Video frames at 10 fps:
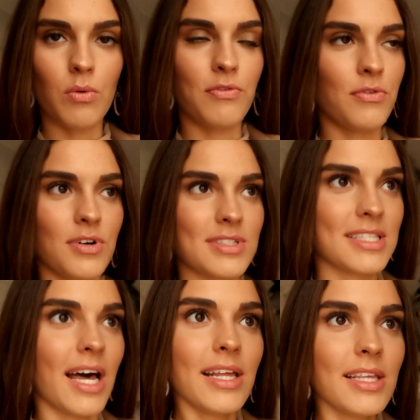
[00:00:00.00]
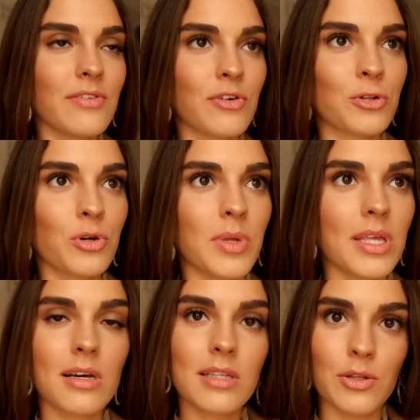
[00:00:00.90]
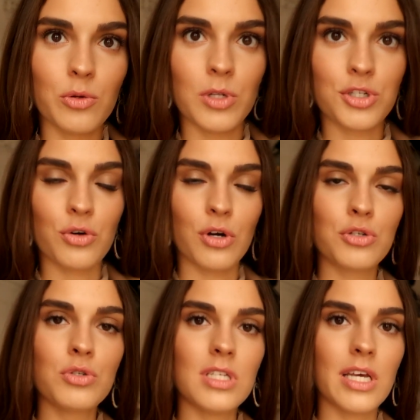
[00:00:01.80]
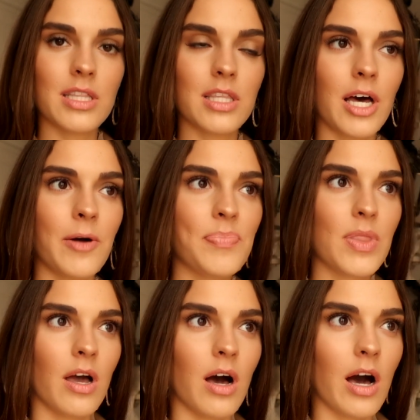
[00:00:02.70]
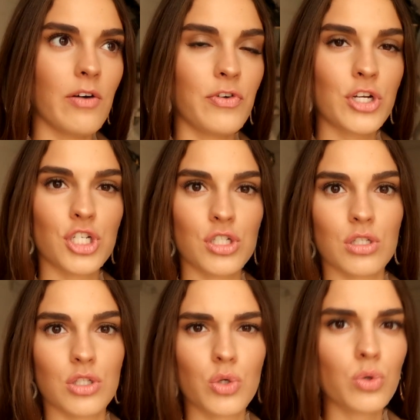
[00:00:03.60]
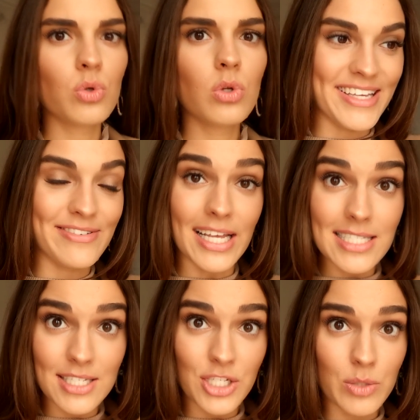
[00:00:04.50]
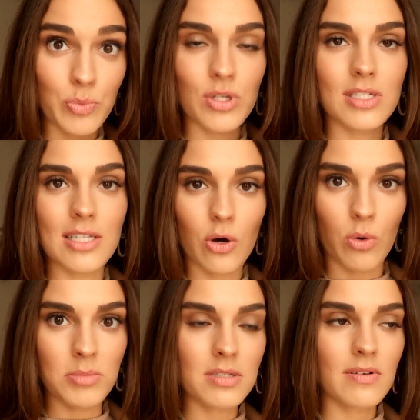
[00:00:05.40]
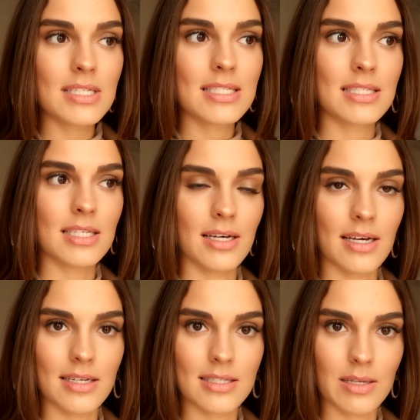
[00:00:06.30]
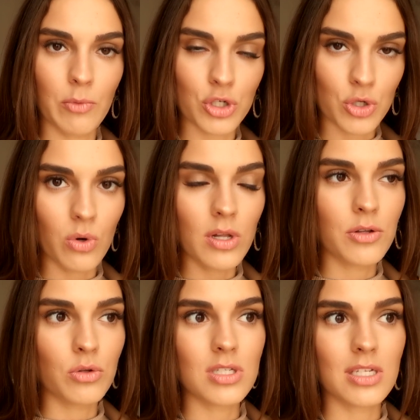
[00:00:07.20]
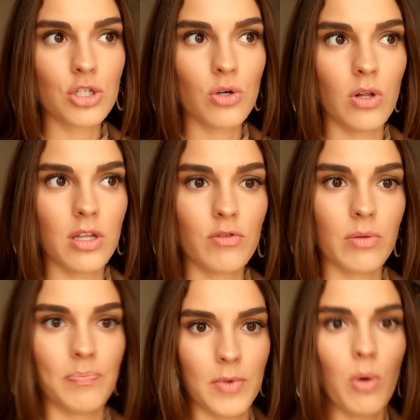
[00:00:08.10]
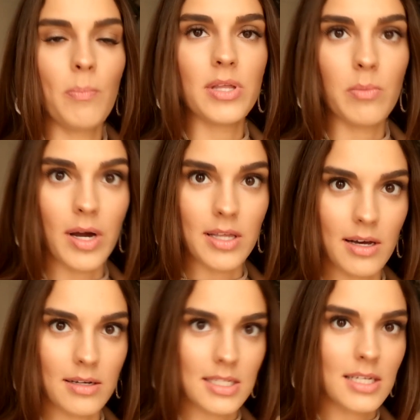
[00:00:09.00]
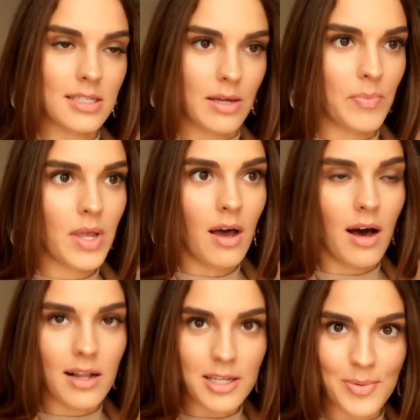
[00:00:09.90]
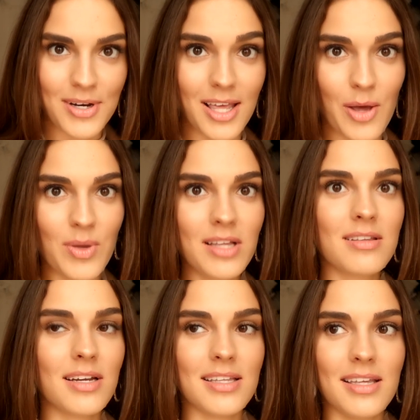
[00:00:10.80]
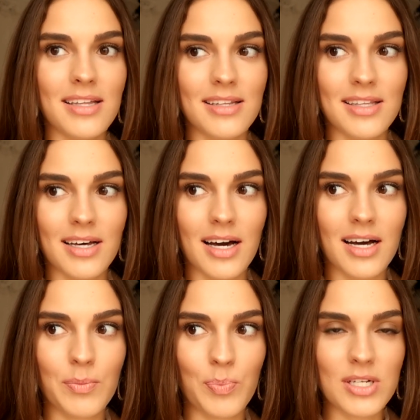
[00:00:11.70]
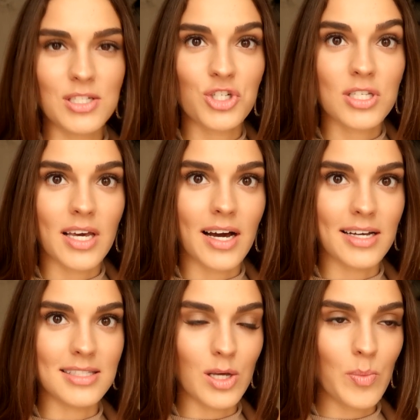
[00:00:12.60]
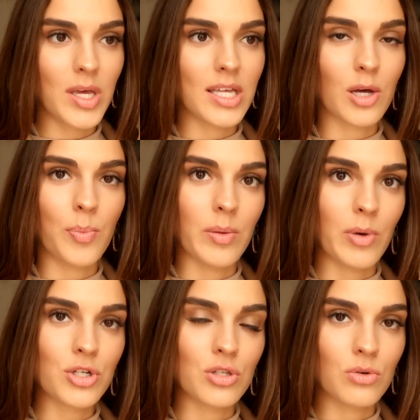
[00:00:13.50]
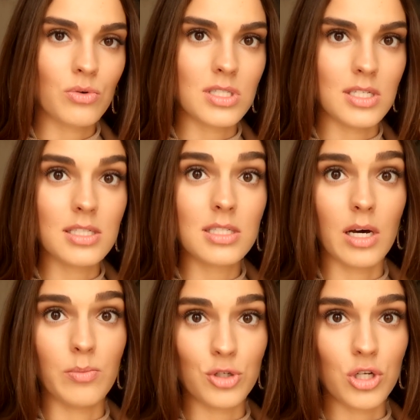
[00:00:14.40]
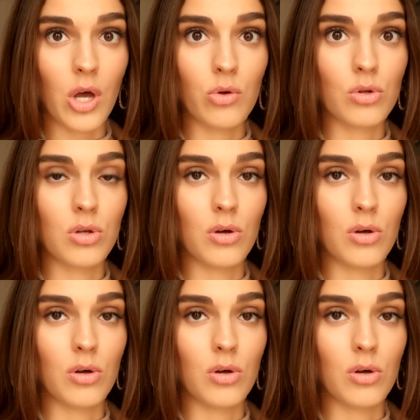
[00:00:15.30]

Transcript: в здании, в котором я никогда не думала, что окажусь. Это а, Fashion School. И у нас сейчас будет знакомство с а, самой школой. Ну, то есть эта школа не в, в таком понимании, как, знаете, там, алгебра, геометрия. Нет, это как практически академия. Я так понимаю, что здесь обучают